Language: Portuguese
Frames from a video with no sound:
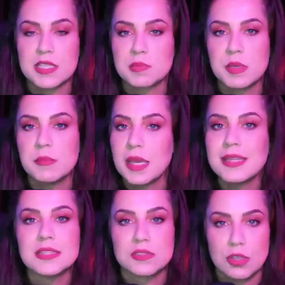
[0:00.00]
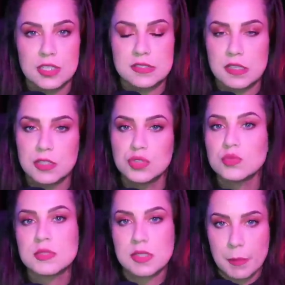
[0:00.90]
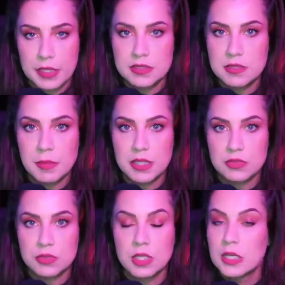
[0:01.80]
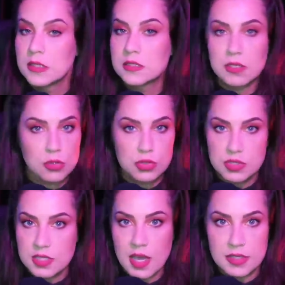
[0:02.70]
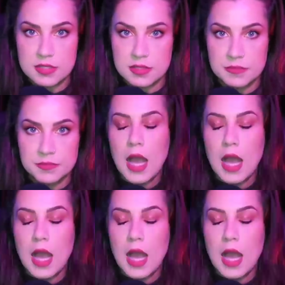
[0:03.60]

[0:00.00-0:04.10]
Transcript: que as primeiras horas ali de um desaparecimento são cruciais.